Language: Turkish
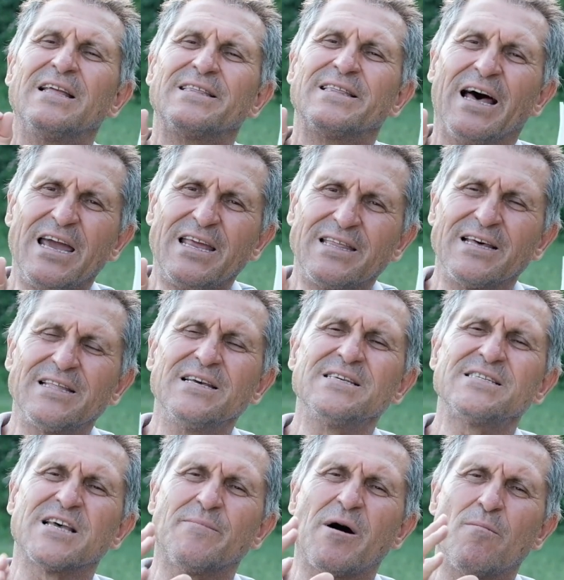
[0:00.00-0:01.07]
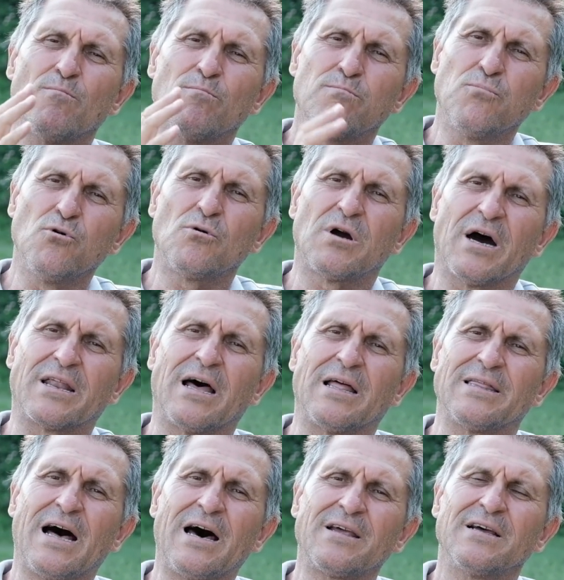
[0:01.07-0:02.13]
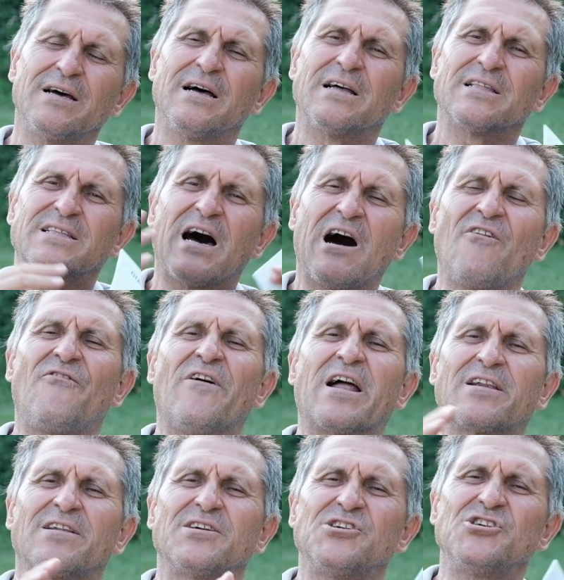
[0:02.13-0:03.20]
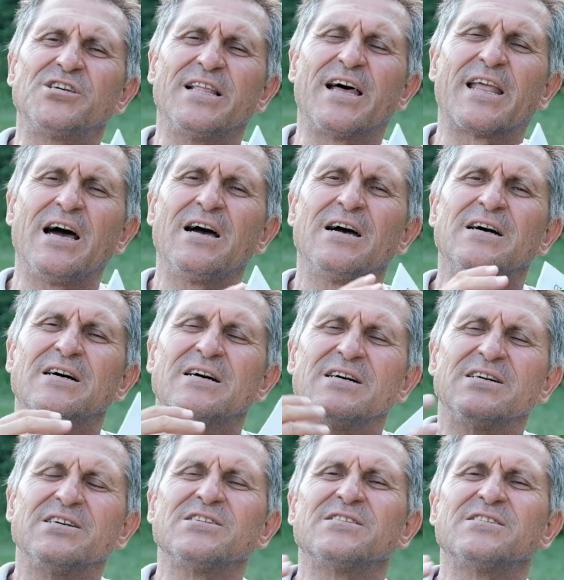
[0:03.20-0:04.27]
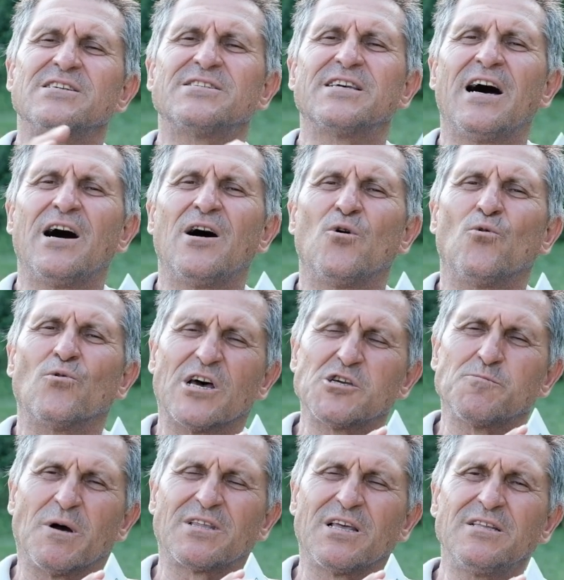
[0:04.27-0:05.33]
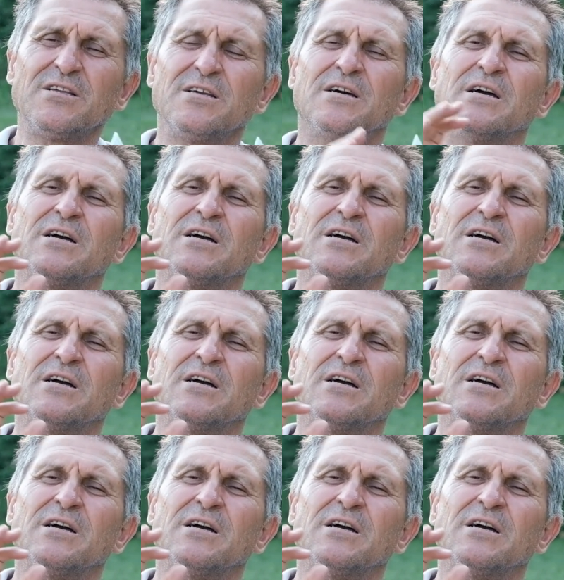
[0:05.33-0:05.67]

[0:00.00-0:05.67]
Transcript: Likeladığın zaman bu kanallar daha farklı kişilere hızlıca ulaşmaktadır.